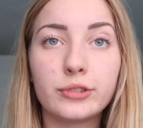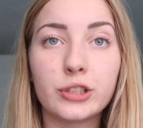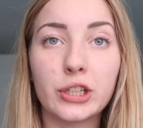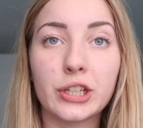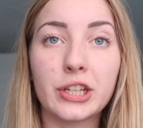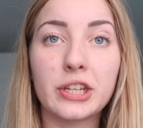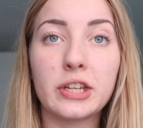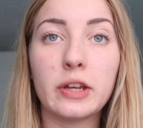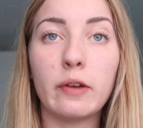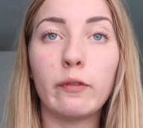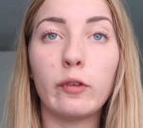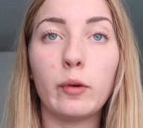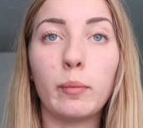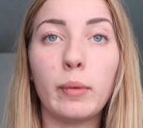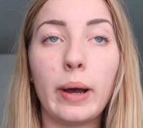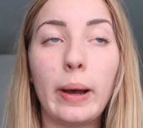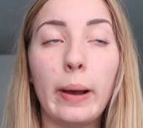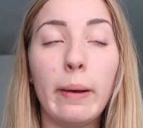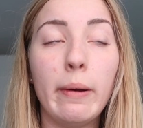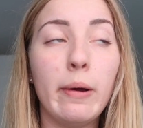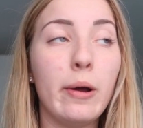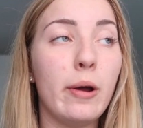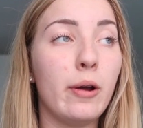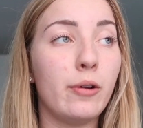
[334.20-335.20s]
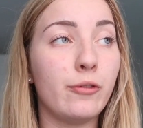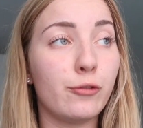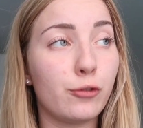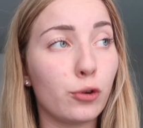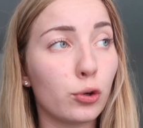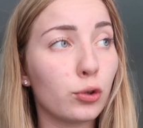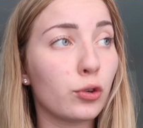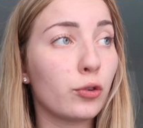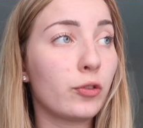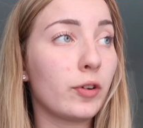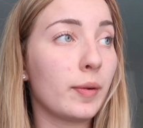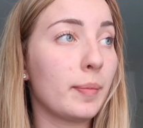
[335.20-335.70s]
Schicke ich einfach mal ein
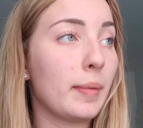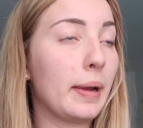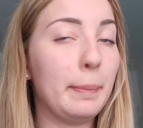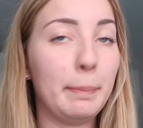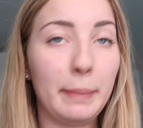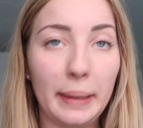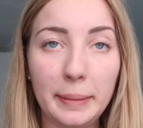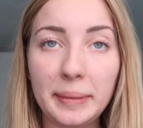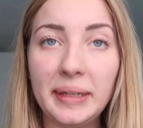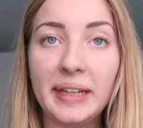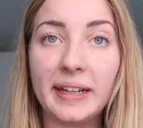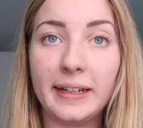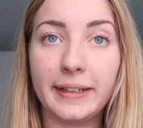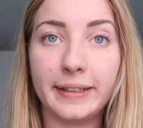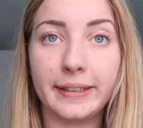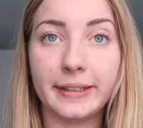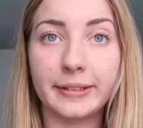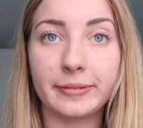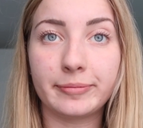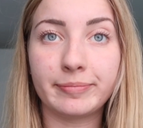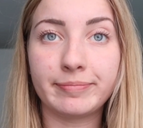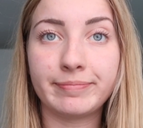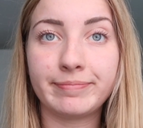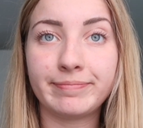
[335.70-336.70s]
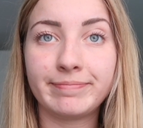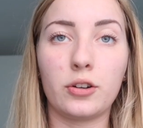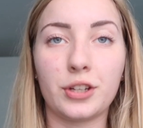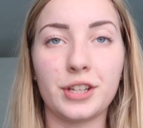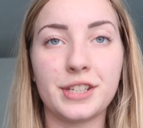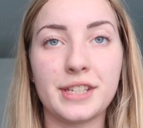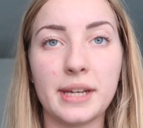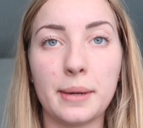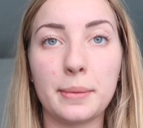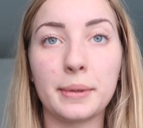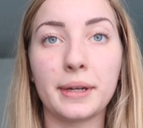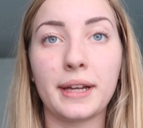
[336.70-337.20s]
Foto von meinen Babyhaaren. Okay,
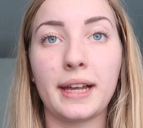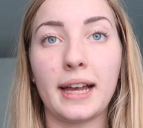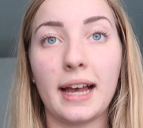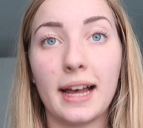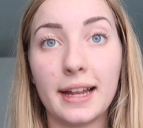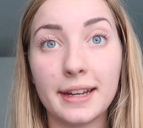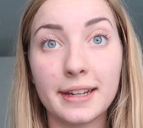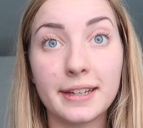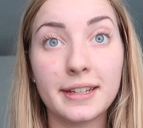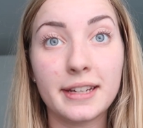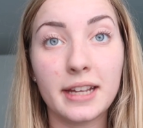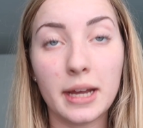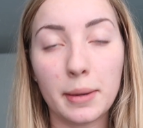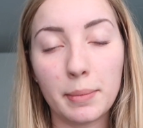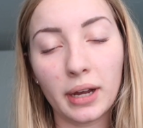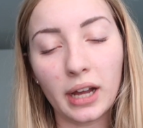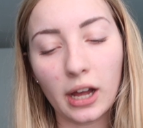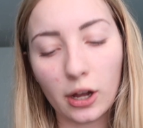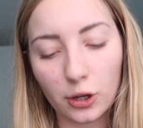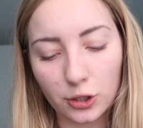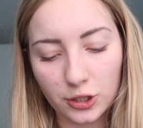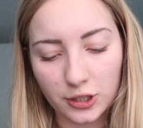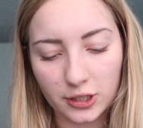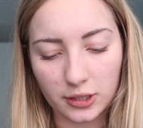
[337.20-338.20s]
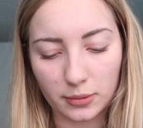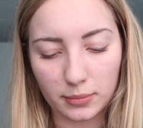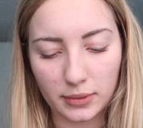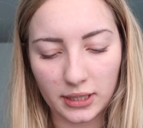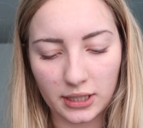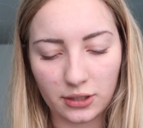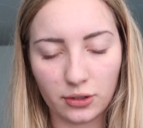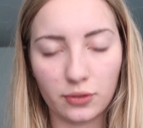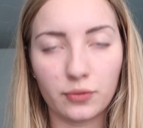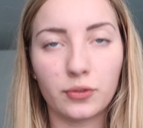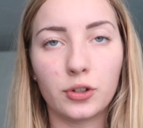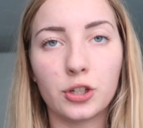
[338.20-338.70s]
ich habe gerade die Kamera
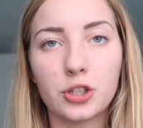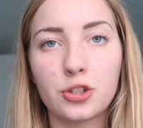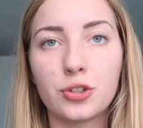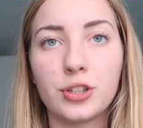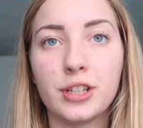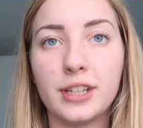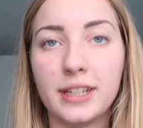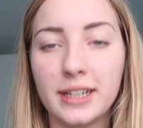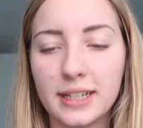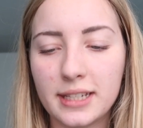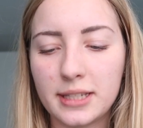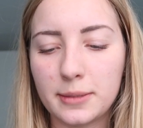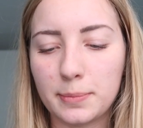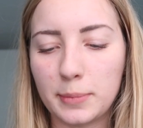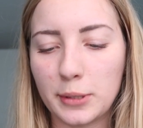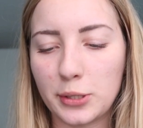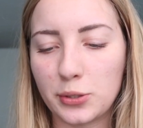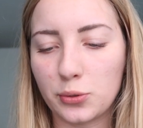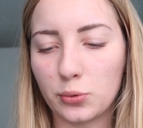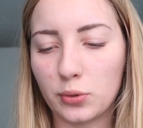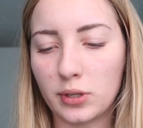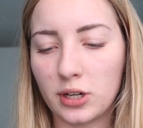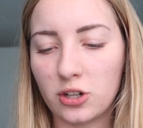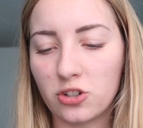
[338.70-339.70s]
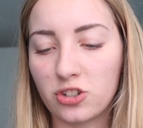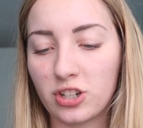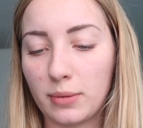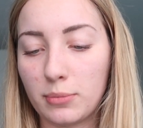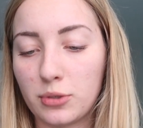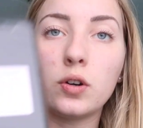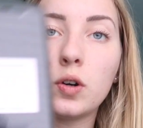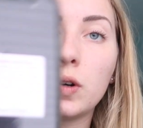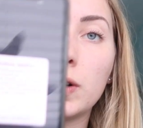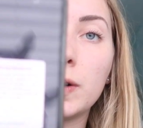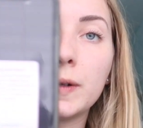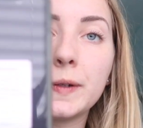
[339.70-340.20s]
ausgemacht und wollte schon die nächste Person
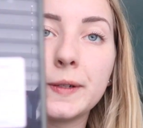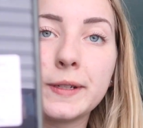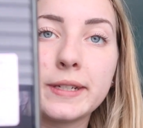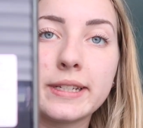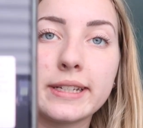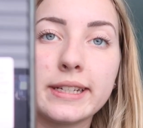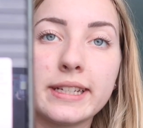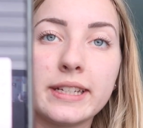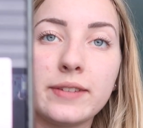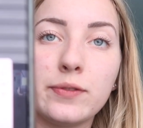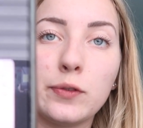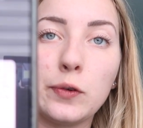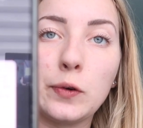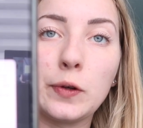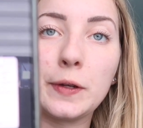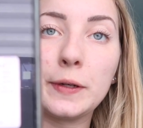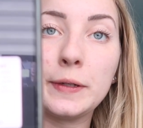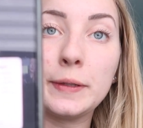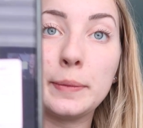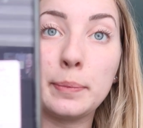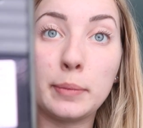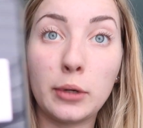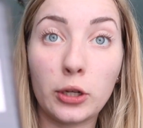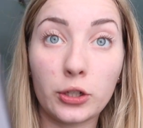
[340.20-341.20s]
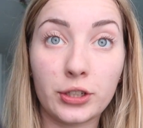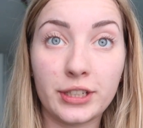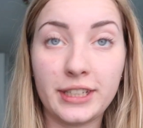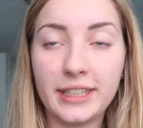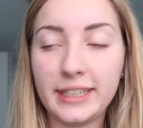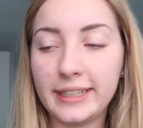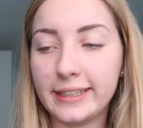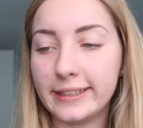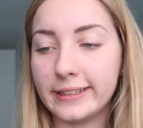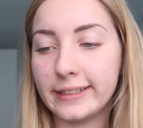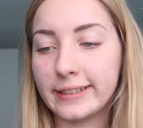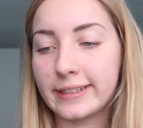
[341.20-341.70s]
anschreiben. Und ich wurde
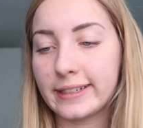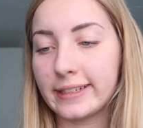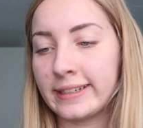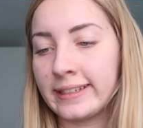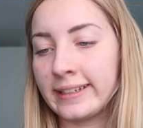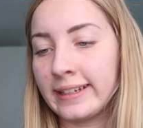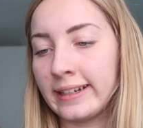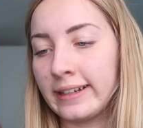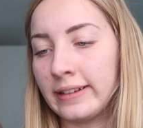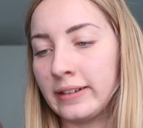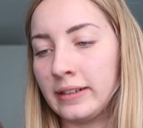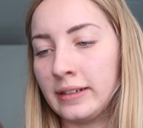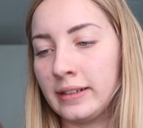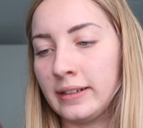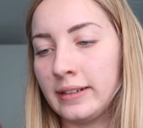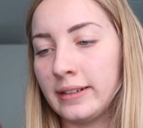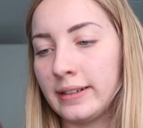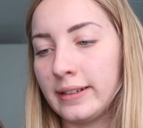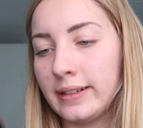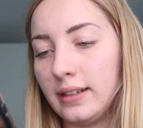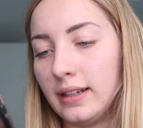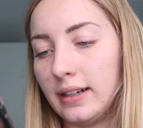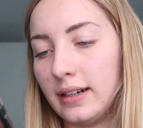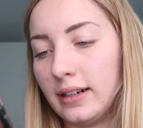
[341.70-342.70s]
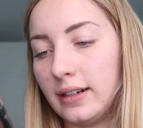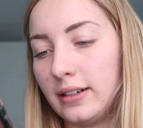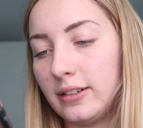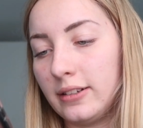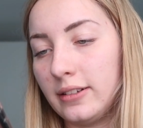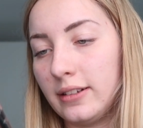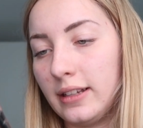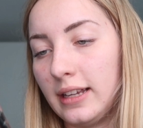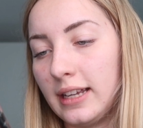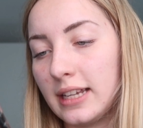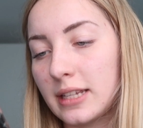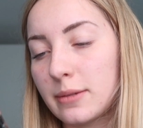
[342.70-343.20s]
blockiert. Ich kann, ja,
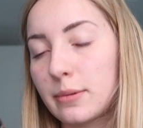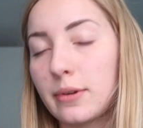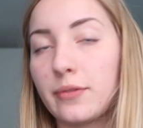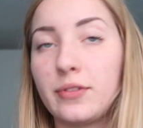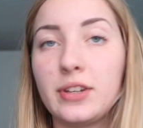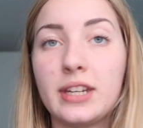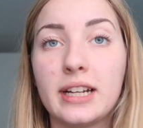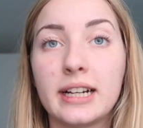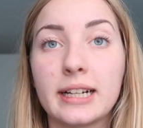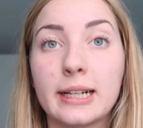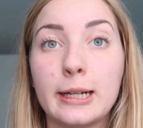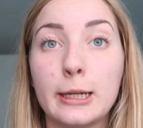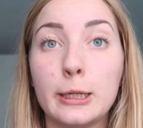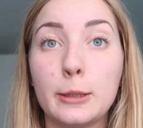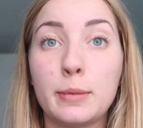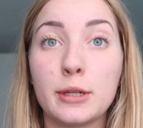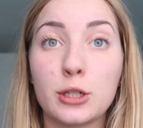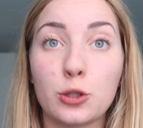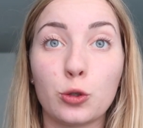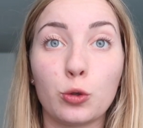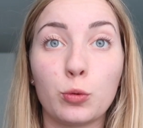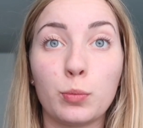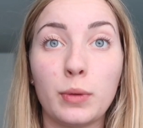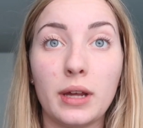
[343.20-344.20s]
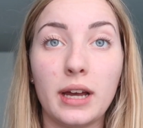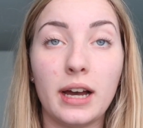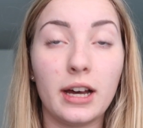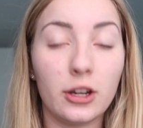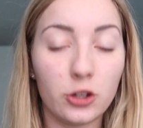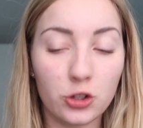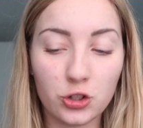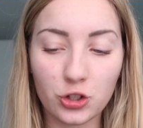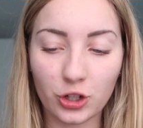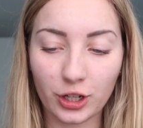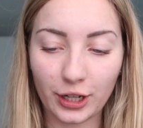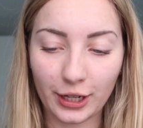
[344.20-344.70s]
erstmal wieder keine Person mehr
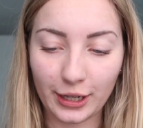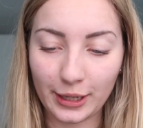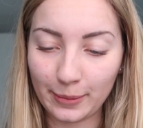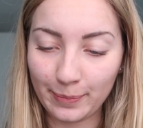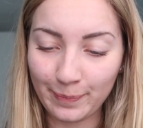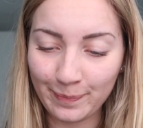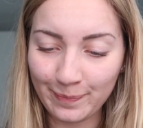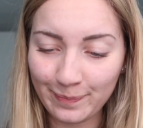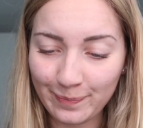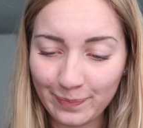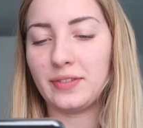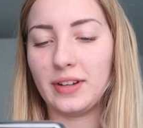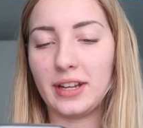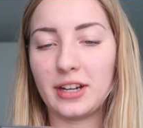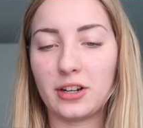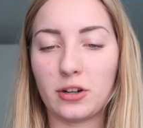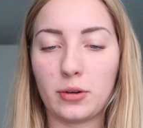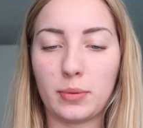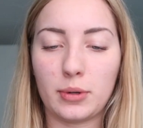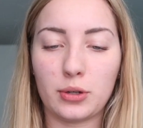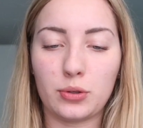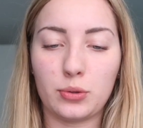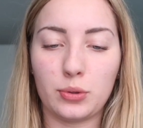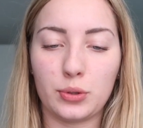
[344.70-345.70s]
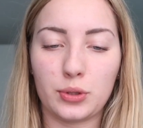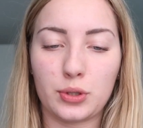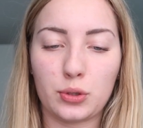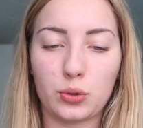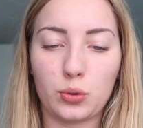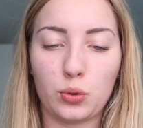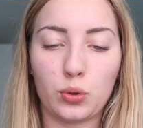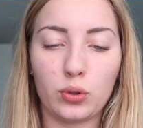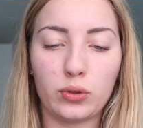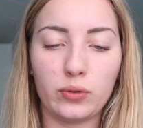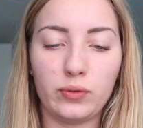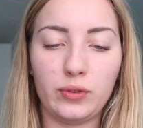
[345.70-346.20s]
anschreiben. Ich werde nochmal kurz
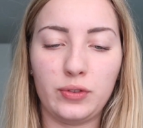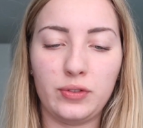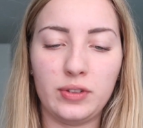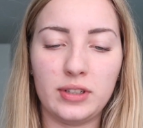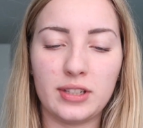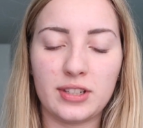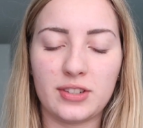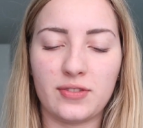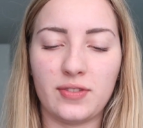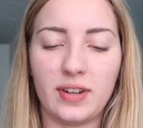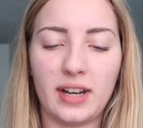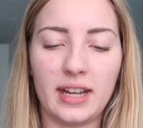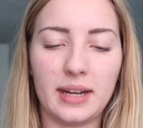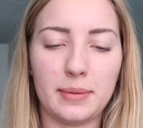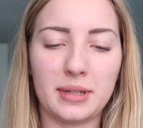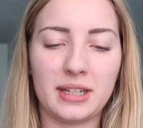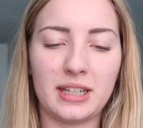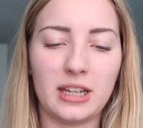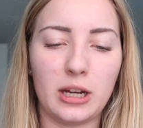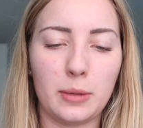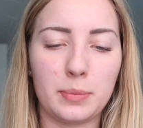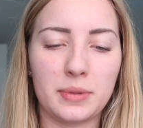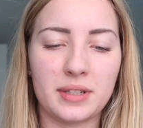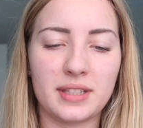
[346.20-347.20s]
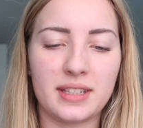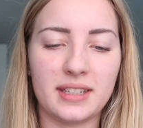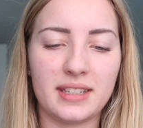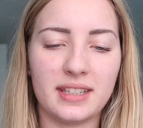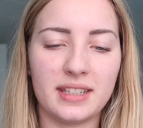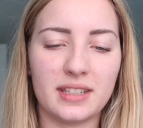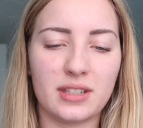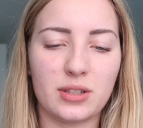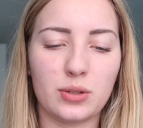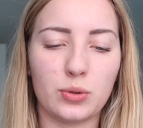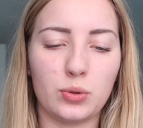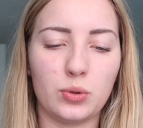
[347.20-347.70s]
gucken, wie viele es waren. Aber ich glaube, das sind
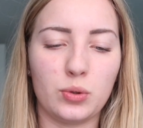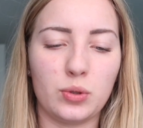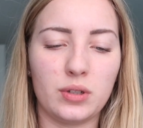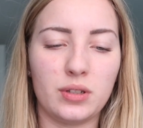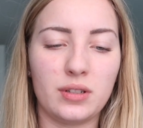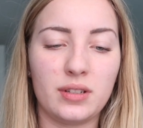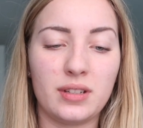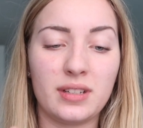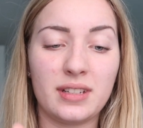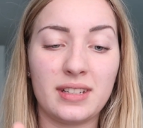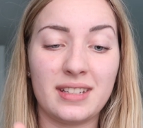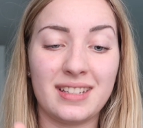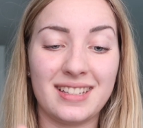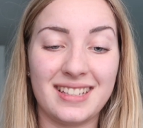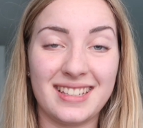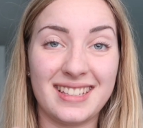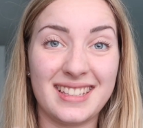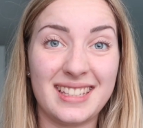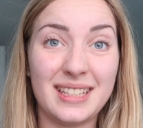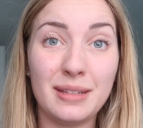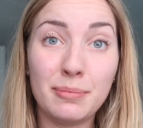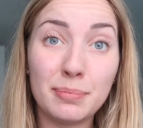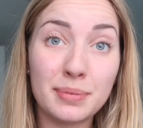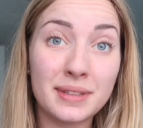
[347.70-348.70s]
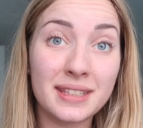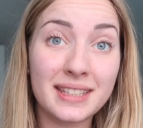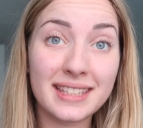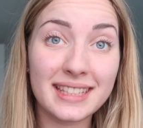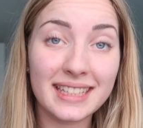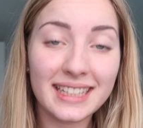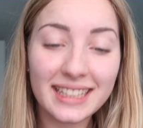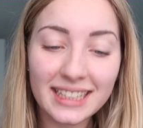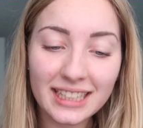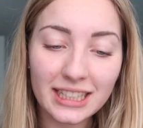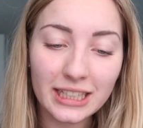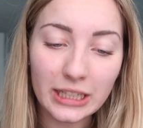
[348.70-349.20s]
jetzt so
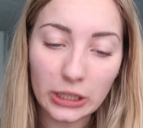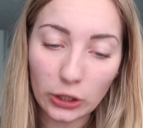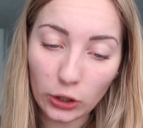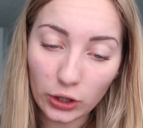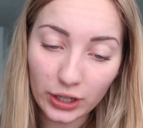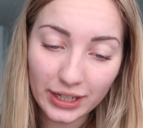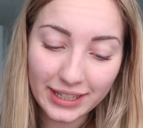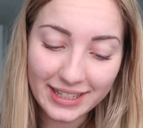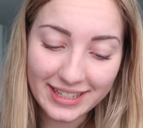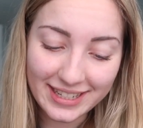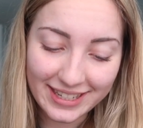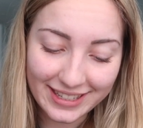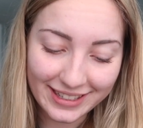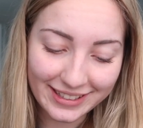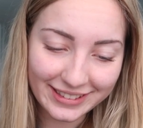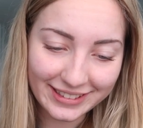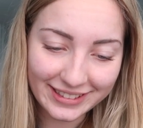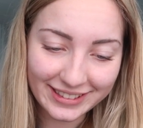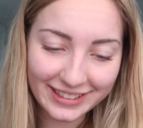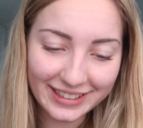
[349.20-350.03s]
70 Leute.